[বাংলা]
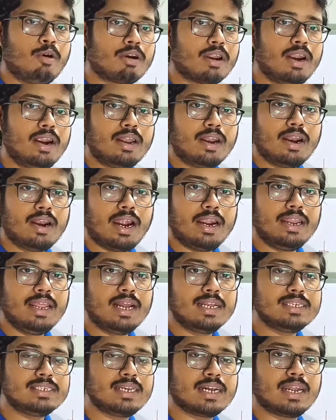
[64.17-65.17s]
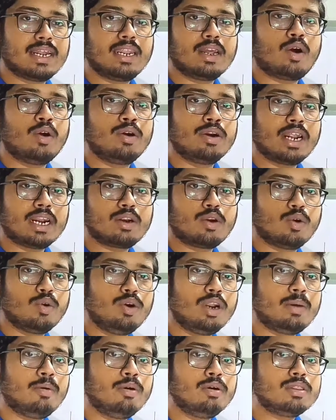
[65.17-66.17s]
মডারেটার আইডিয়া আছে সেখানে কন্ট্যাক্ট
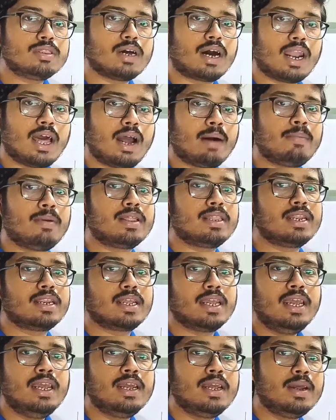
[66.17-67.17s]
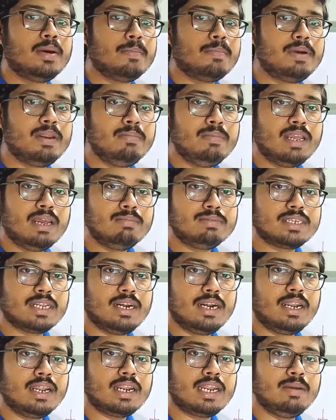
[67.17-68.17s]
করুন এবং তারা আপনাদেরকে প্রিমিয়াম
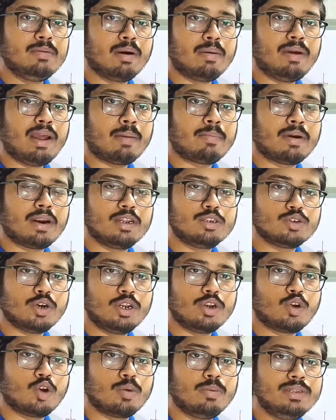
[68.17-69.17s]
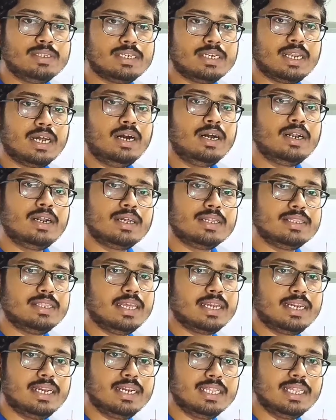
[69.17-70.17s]
চ্যানেলে কিভাবে আপনারা জয়েন করবেন সেটা
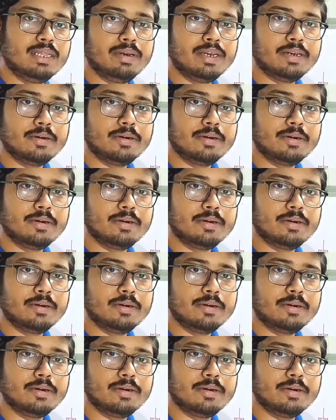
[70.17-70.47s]
দেখিয়ে দেবে